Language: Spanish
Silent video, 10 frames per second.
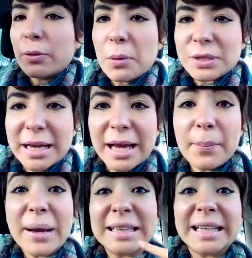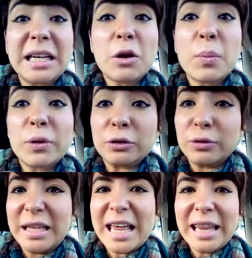huevos acá, para tener oportunidad
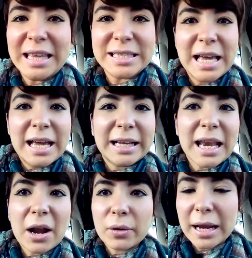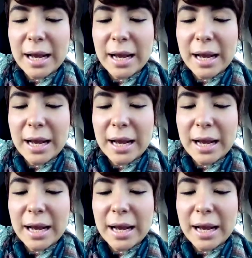Claro que